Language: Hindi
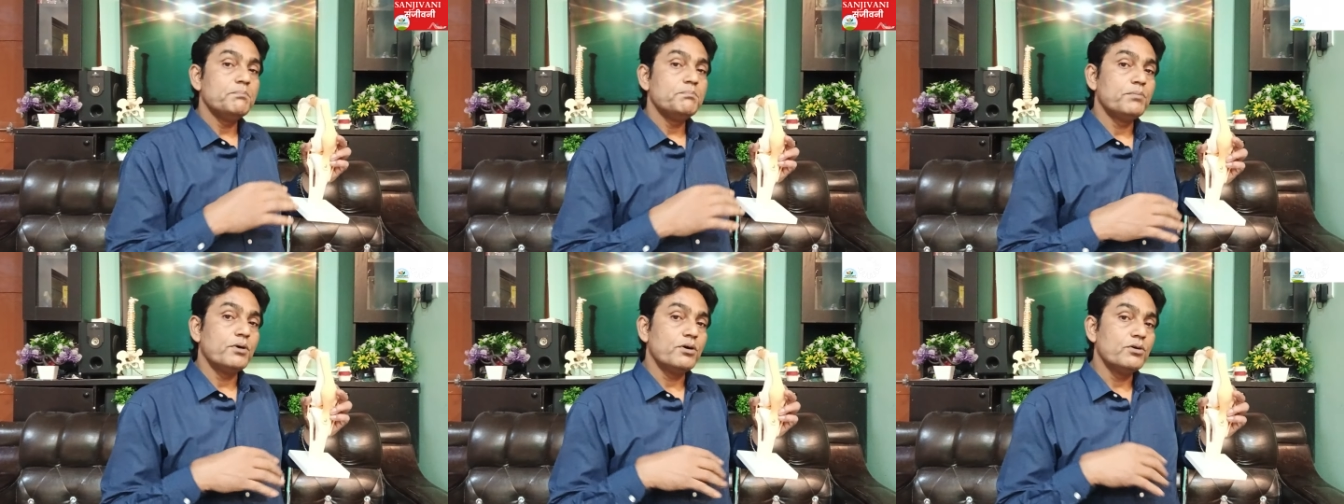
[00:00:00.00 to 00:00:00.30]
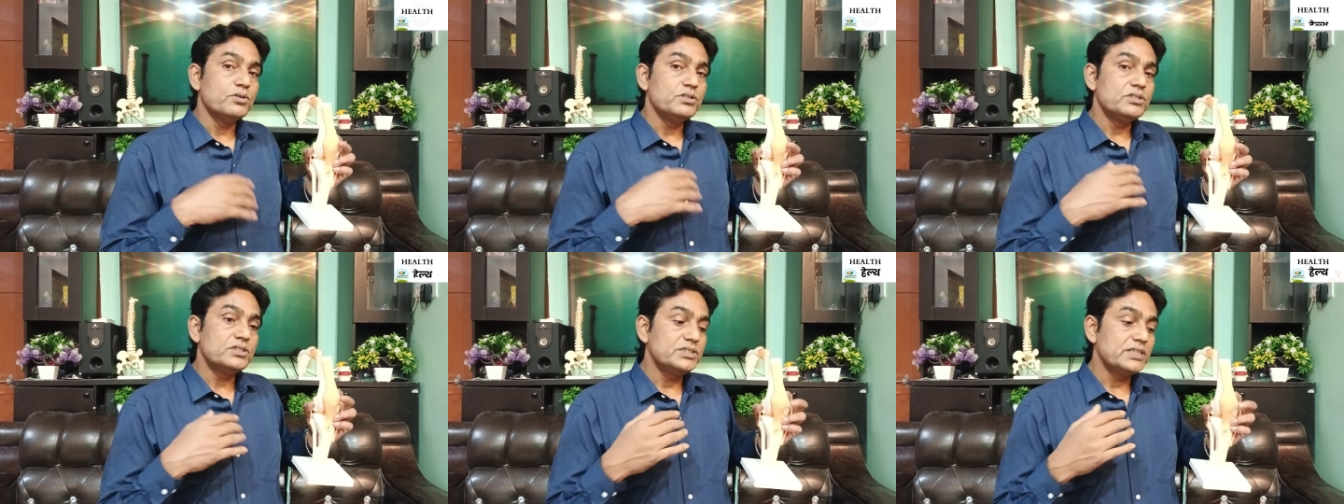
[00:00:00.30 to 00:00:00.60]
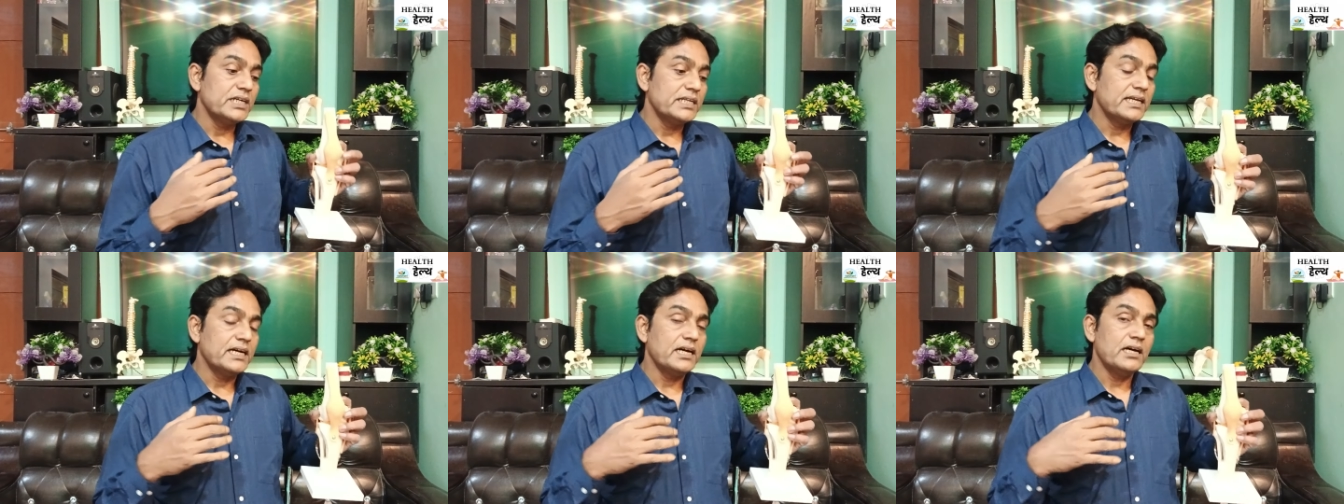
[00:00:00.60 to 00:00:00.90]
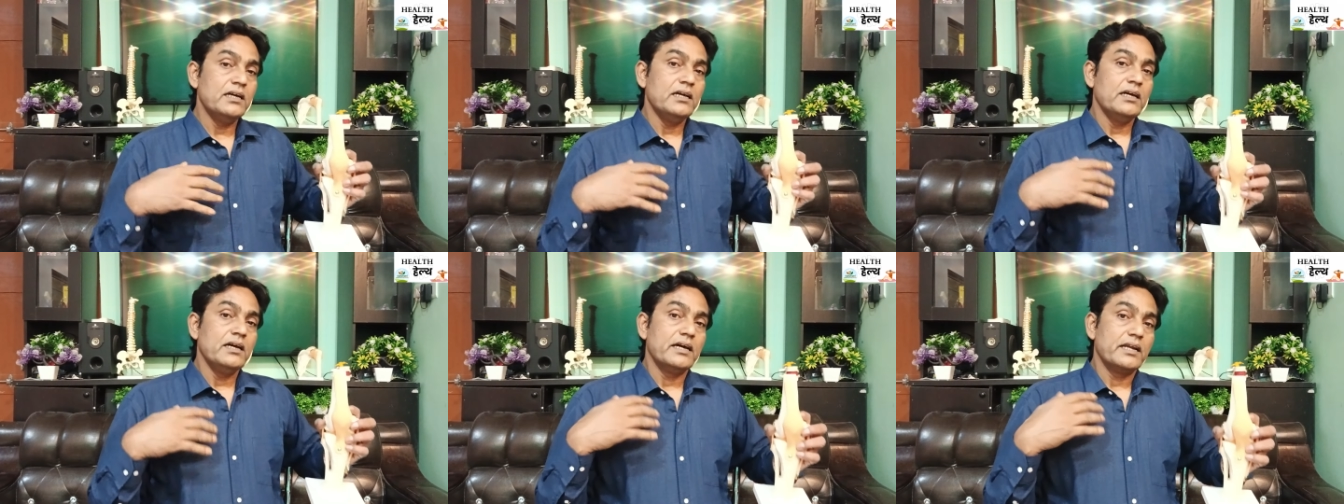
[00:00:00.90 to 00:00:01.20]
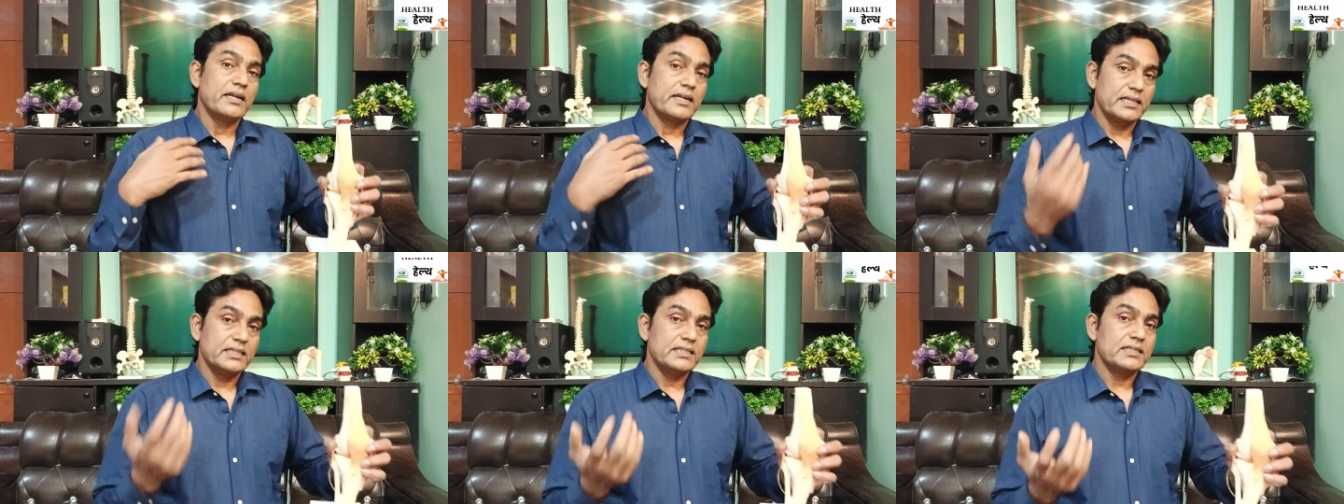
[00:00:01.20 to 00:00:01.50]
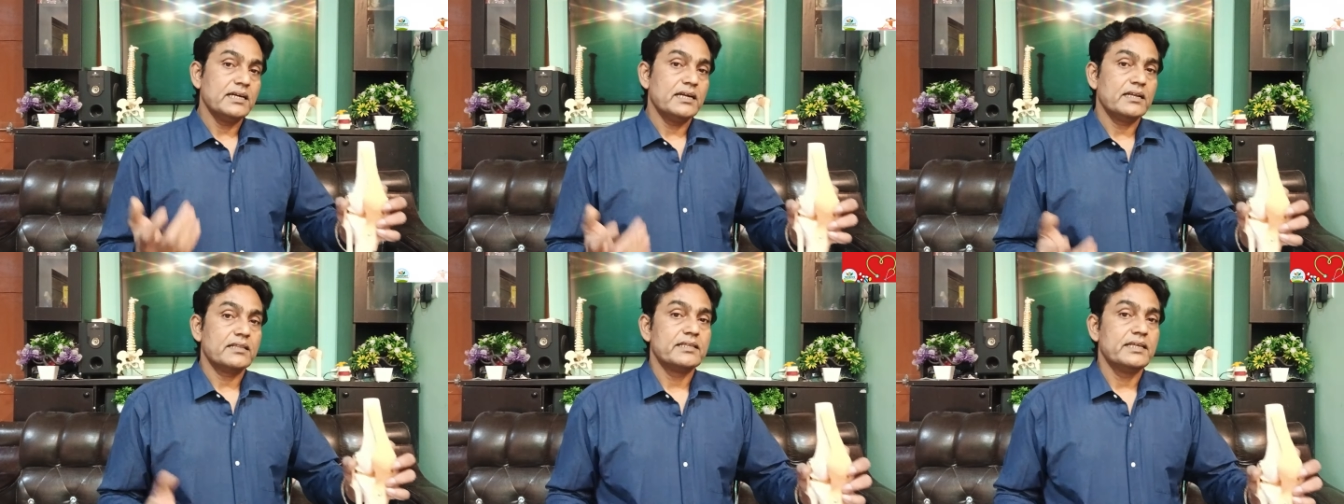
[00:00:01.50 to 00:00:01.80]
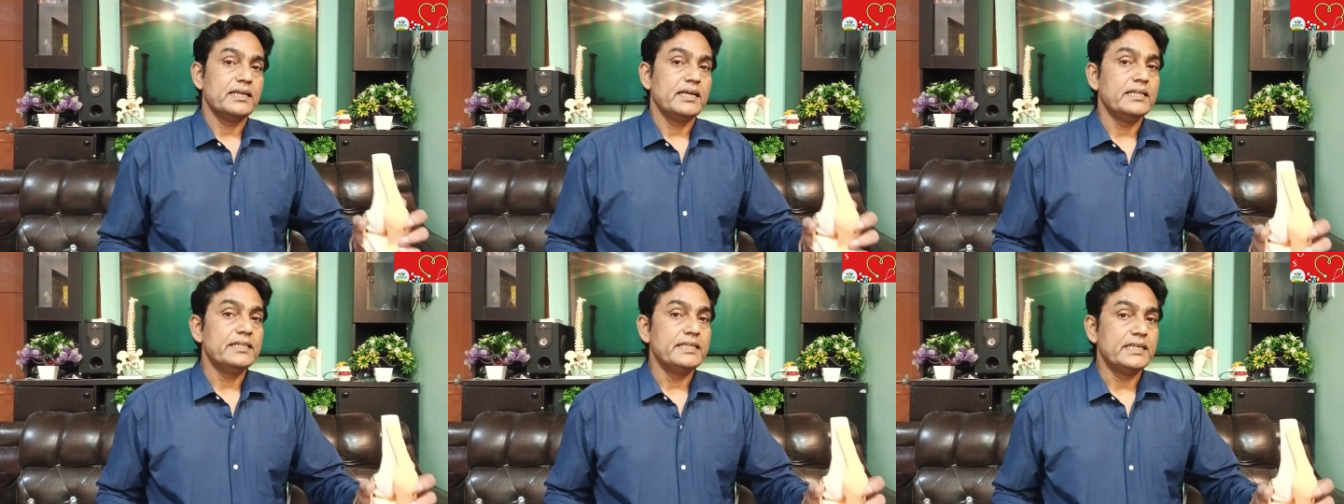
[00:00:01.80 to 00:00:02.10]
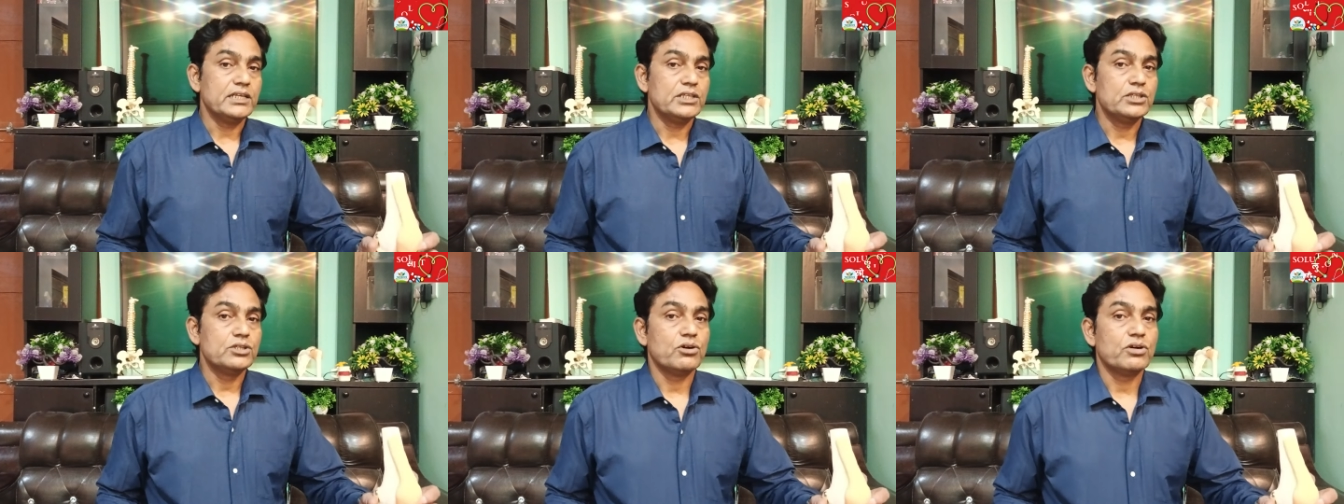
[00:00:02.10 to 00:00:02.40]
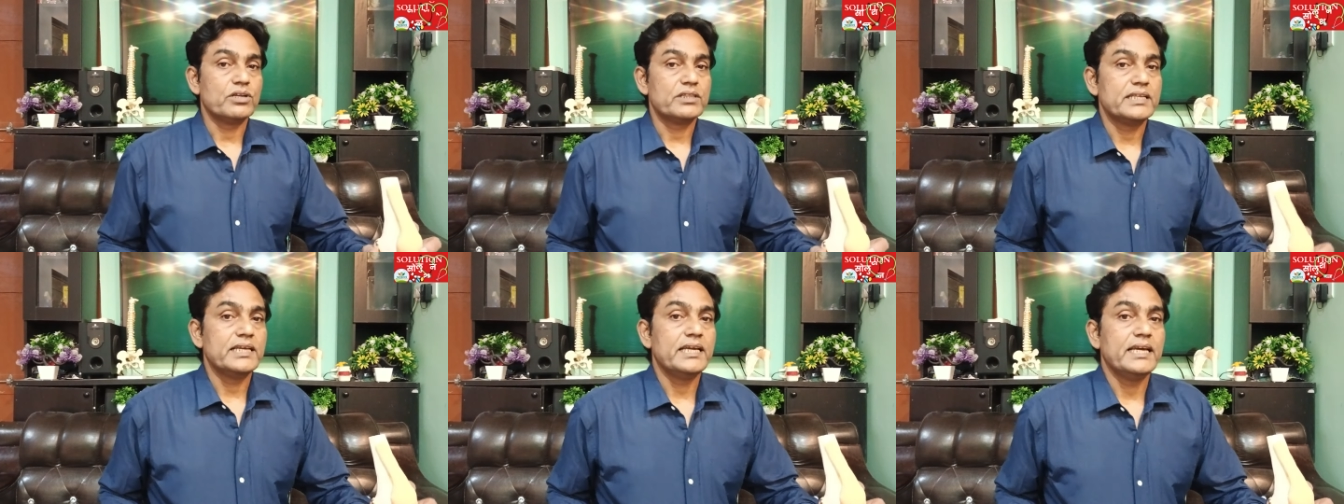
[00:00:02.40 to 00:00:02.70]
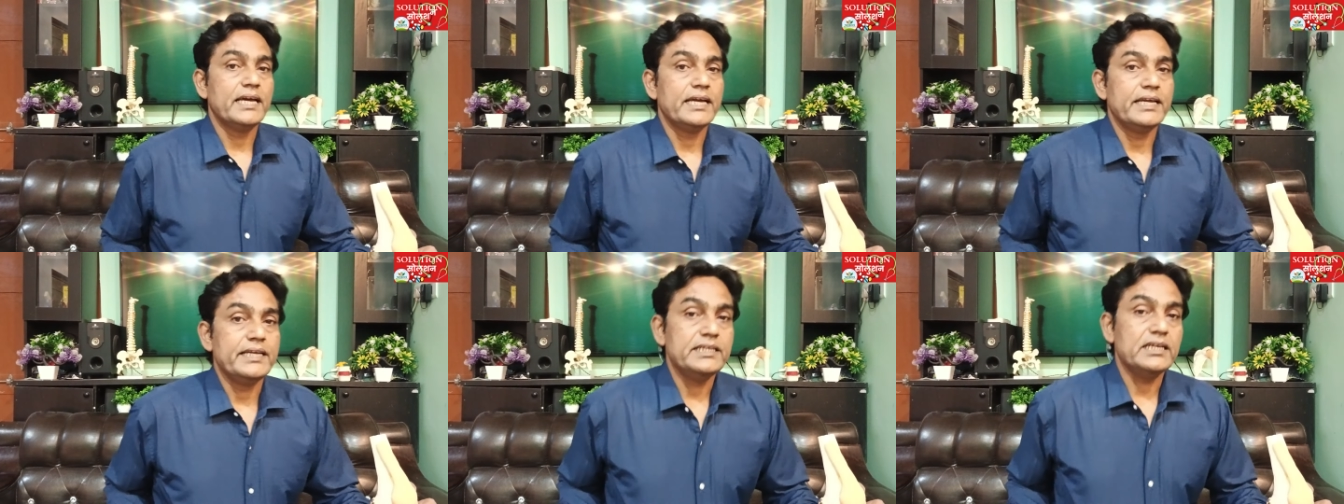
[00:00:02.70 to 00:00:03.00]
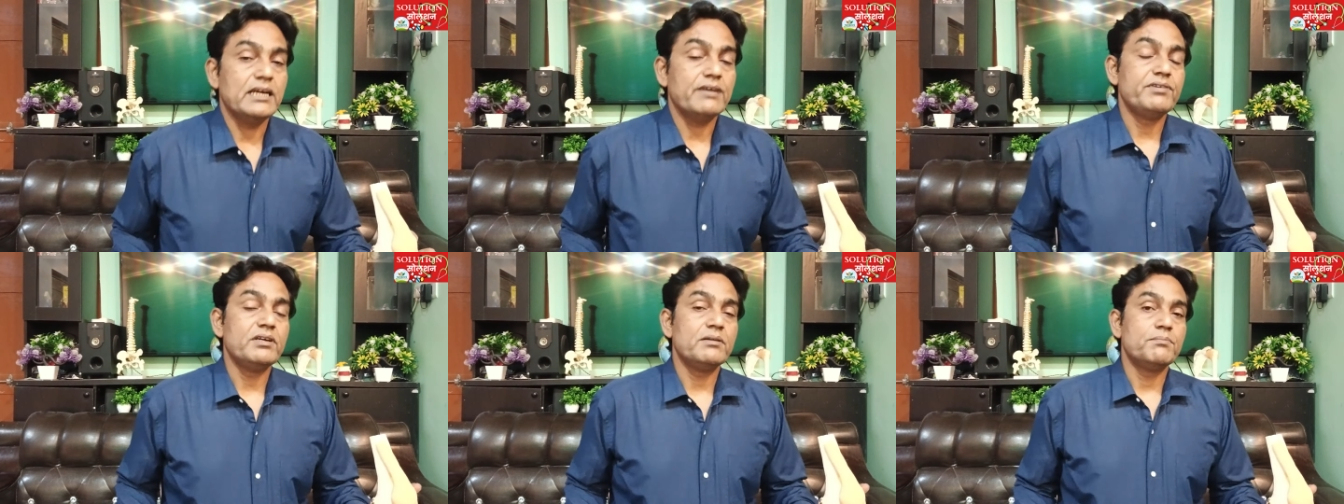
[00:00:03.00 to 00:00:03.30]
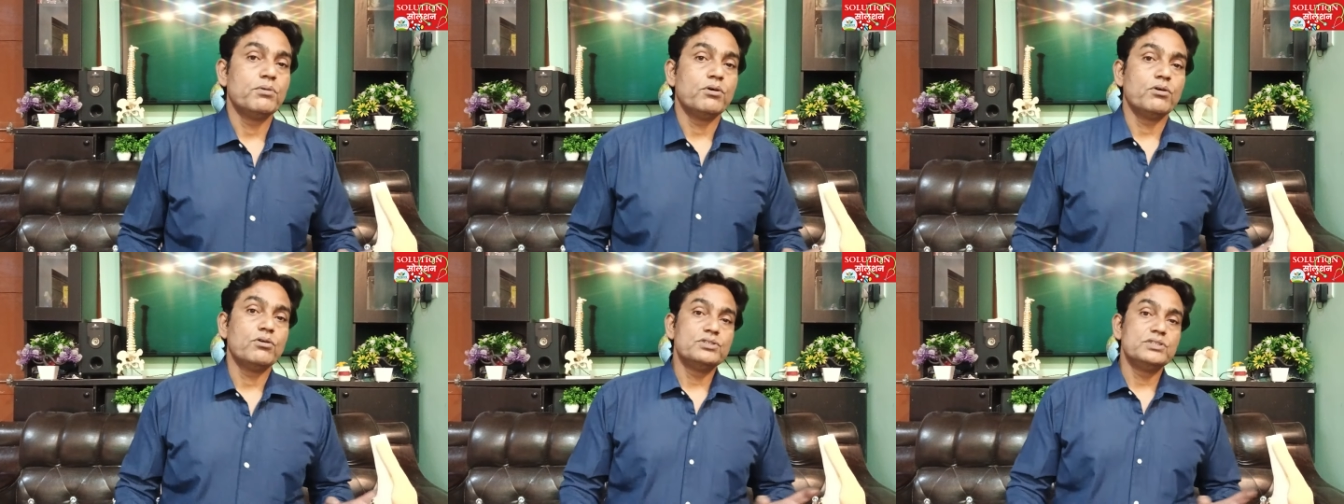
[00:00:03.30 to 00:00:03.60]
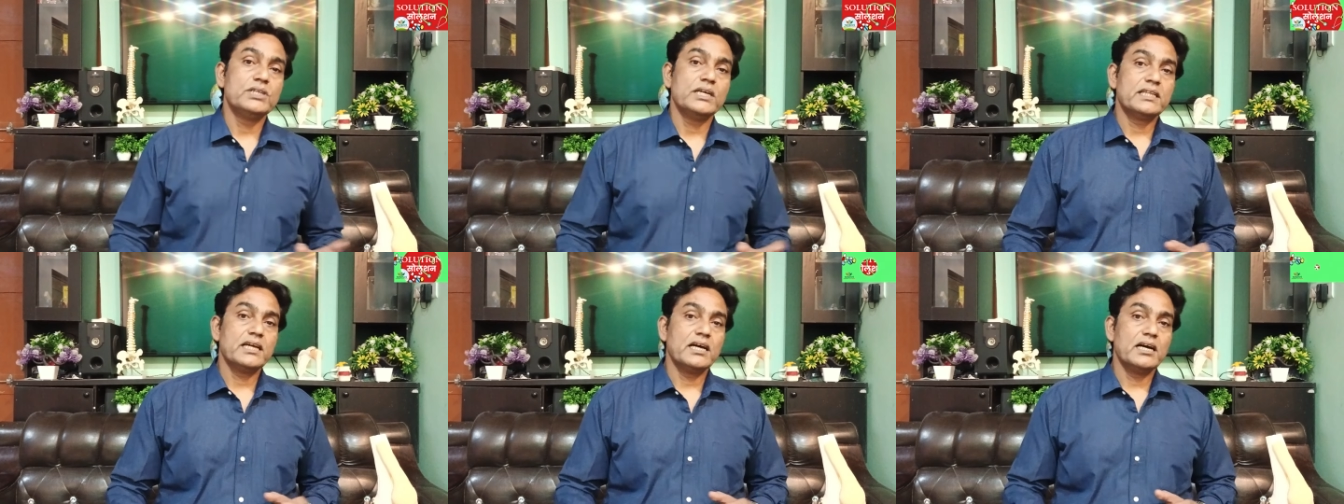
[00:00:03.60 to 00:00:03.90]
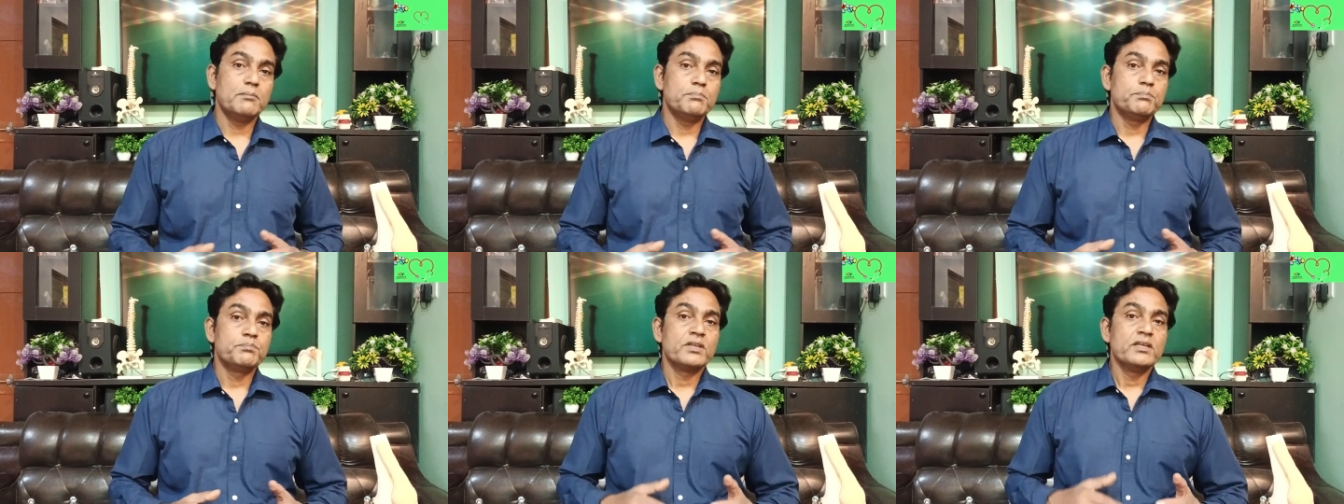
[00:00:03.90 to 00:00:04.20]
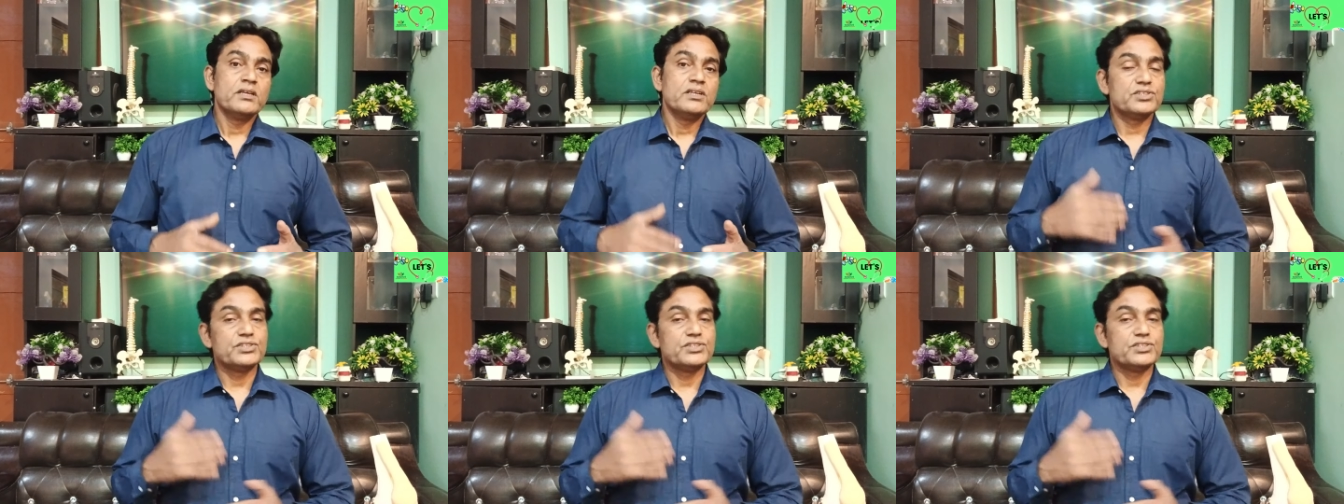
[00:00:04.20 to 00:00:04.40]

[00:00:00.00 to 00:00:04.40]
हम बहुत ज़्यादा रन करते हैं यानी कि दौड़ते हैं या फिर बहुत ज़्यादा हम